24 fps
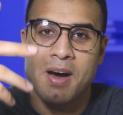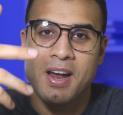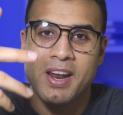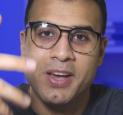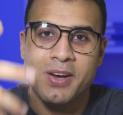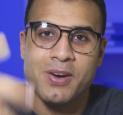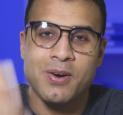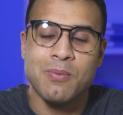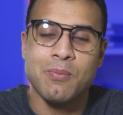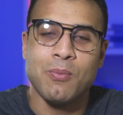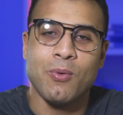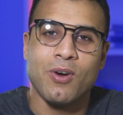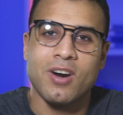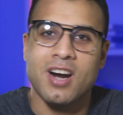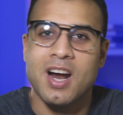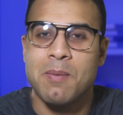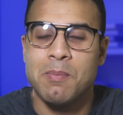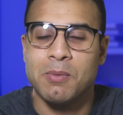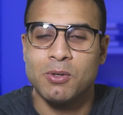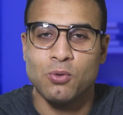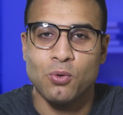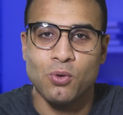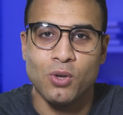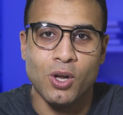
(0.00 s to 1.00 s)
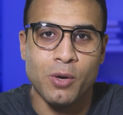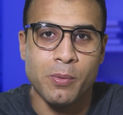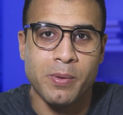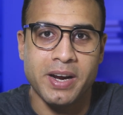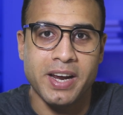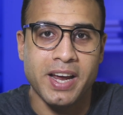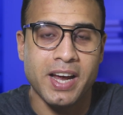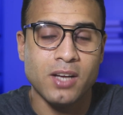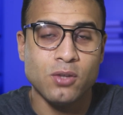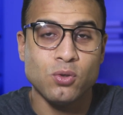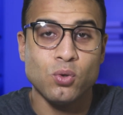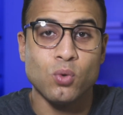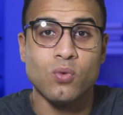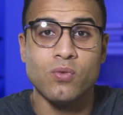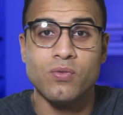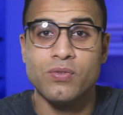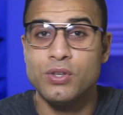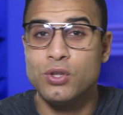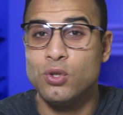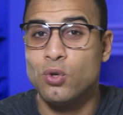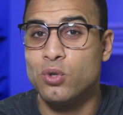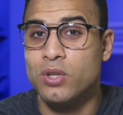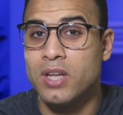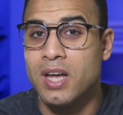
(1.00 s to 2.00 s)
عليكم ورحمة الله وبركاته
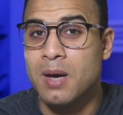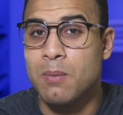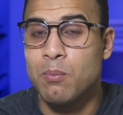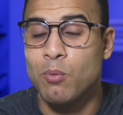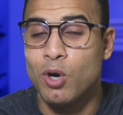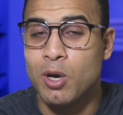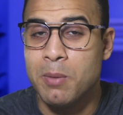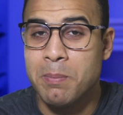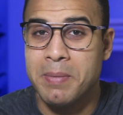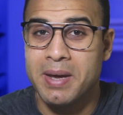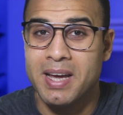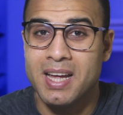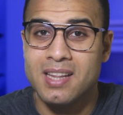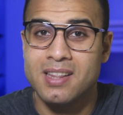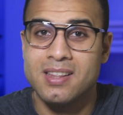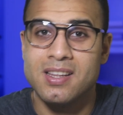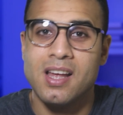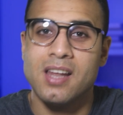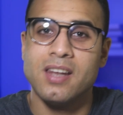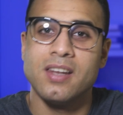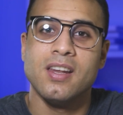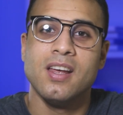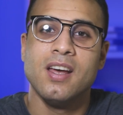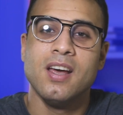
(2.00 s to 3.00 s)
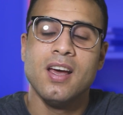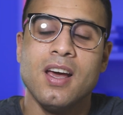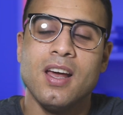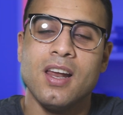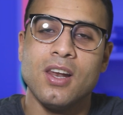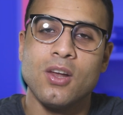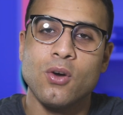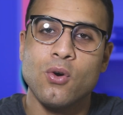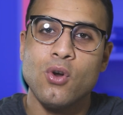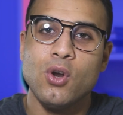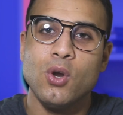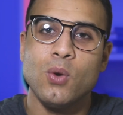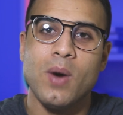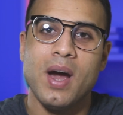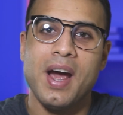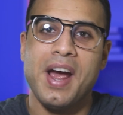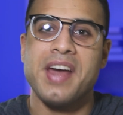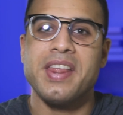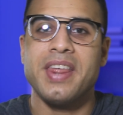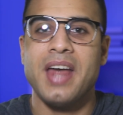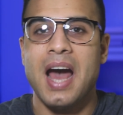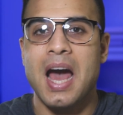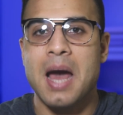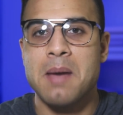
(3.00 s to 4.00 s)
الفيديو ده مهم جدا لكل
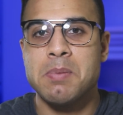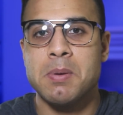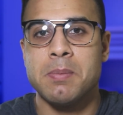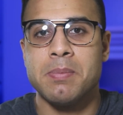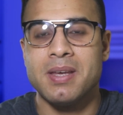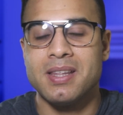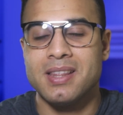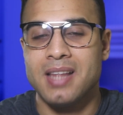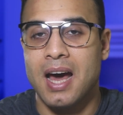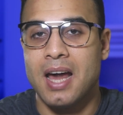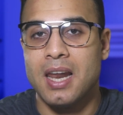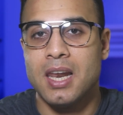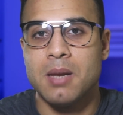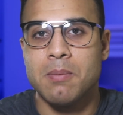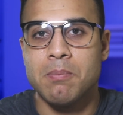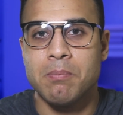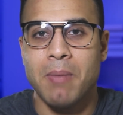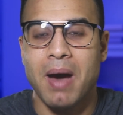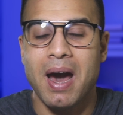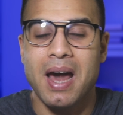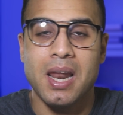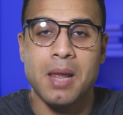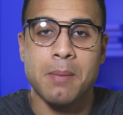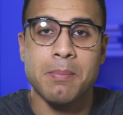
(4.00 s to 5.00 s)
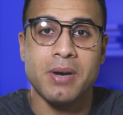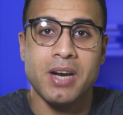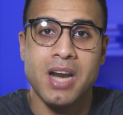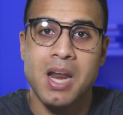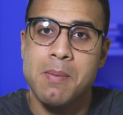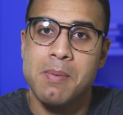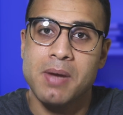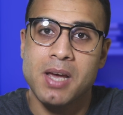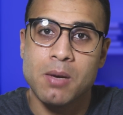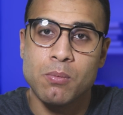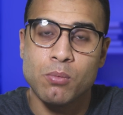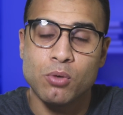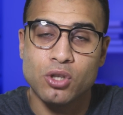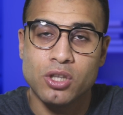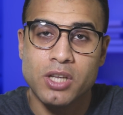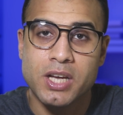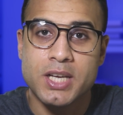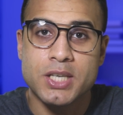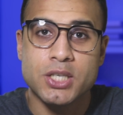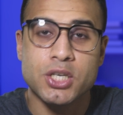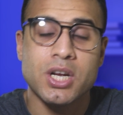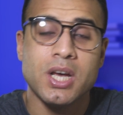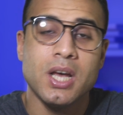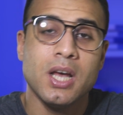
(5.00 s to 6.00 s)
واحد حابب يتعلم على برنامج
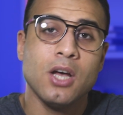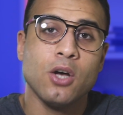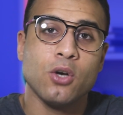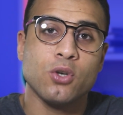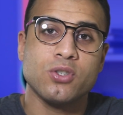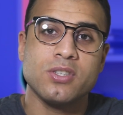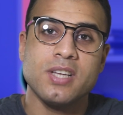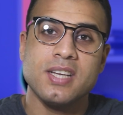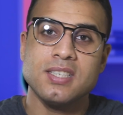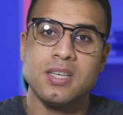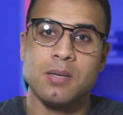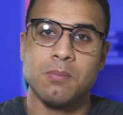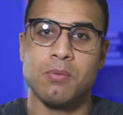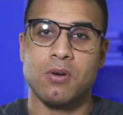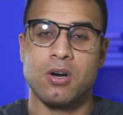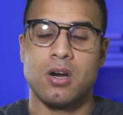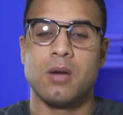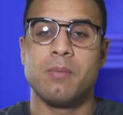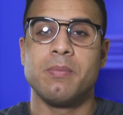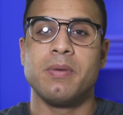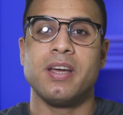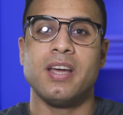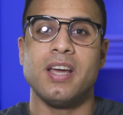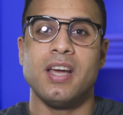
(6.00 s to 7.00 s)
المونتاج أستاذ البرامج